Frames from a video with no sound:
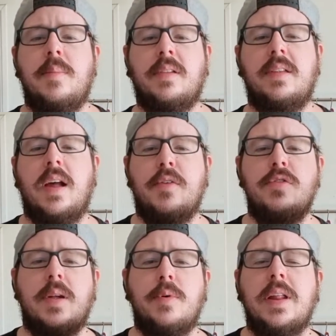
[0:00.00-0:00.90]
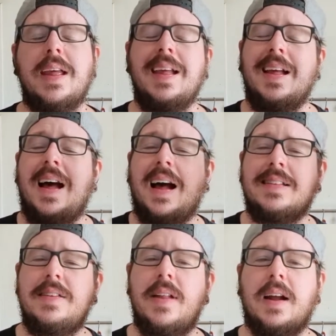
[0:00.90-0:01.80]
Pensez à vous abonner, à
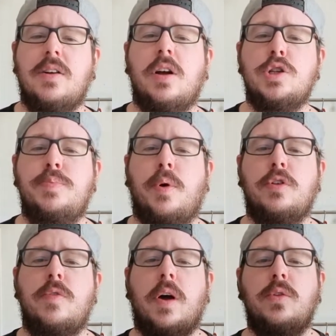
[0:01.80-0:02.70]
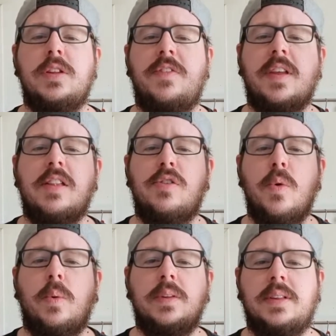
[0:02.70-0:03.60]
activer la cloche pour recevoir une
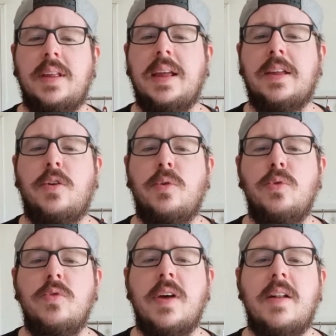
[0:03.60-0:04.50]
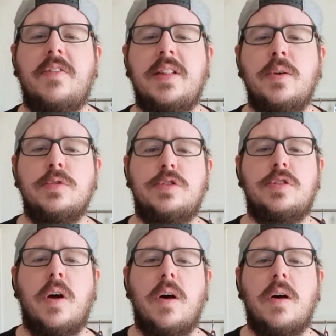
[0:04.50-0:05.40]
notification dès qu'une nouvelle vidéo
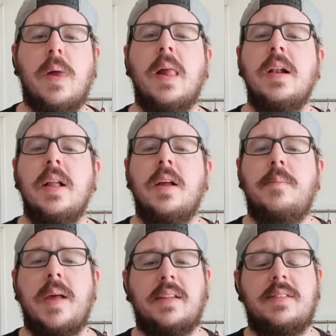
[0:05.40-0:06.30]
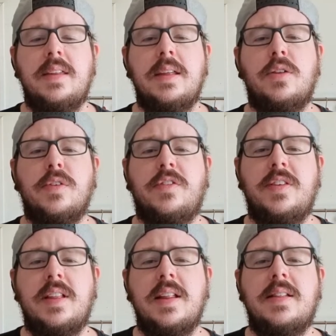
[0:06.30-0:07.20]
sort. Merci de votre
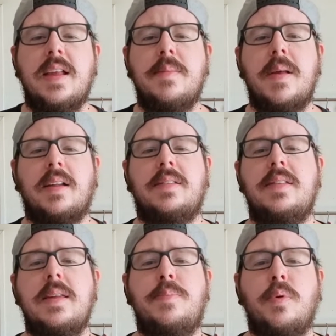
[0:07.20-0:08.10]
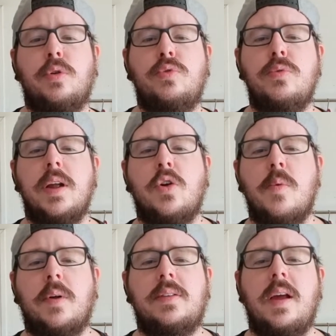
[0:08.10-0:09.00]
fidélité, merci pour tous les
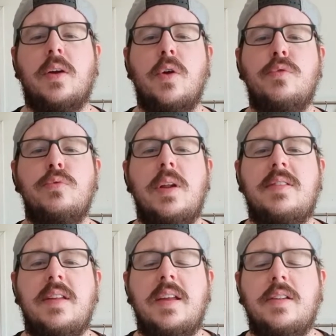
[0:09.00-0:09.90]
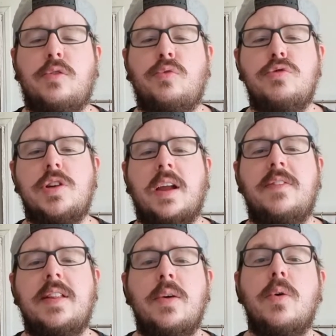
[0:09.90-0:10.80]
commentaires que vous nous laissez sous chaque
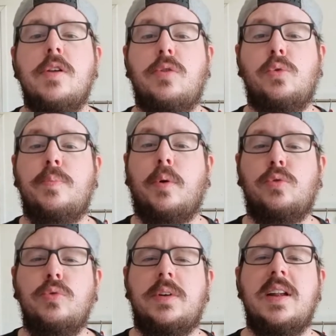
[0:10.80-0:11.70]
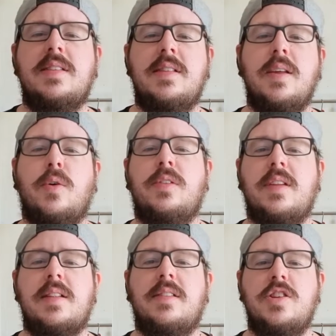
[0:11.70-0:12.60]
vidéo et surtout pour toutes les idées
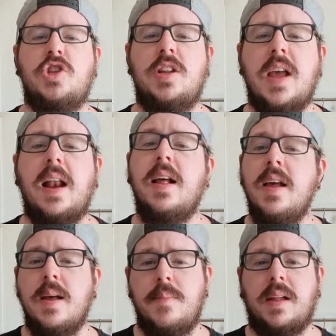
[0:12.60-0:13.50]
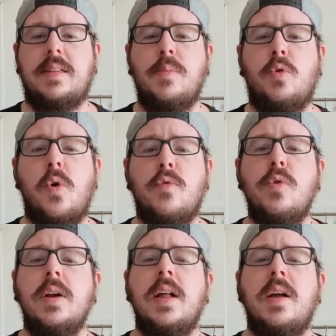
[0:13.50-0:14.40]
recettes, c'est génial. Merci beaucoup à
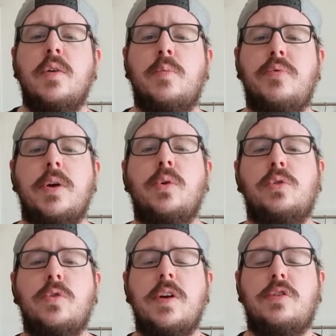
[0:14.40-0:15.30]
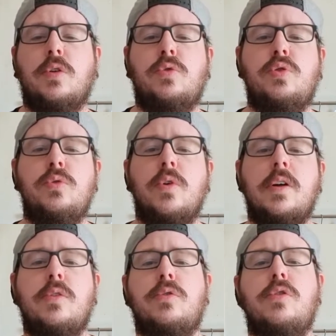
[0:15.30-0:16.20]
vous. Vous pouvez nous retrouver sur tous nos
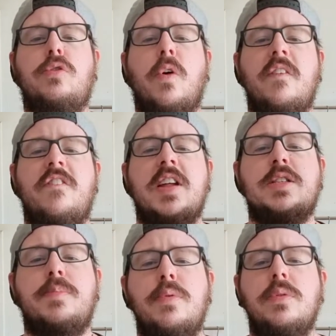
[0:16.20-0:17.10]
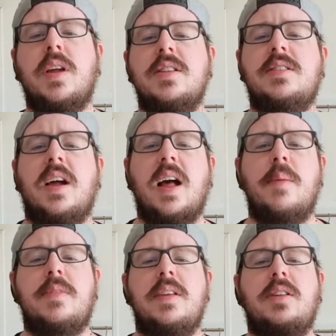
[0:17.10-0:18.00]
réseaux sociaux, Facebook,
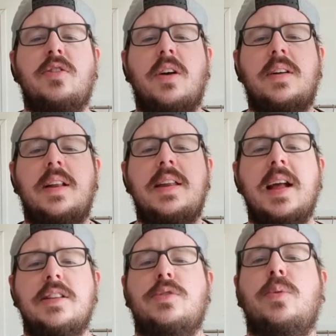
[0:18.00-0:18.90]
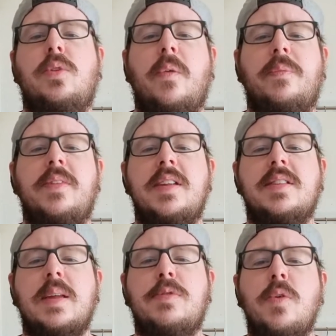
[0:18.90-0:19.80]
Instagram, TikTok, les liens sont en
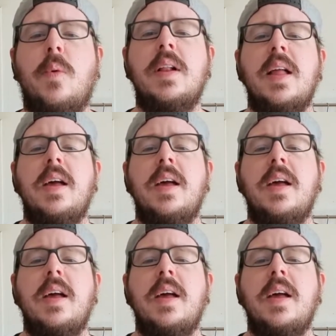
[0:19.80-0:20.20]
description.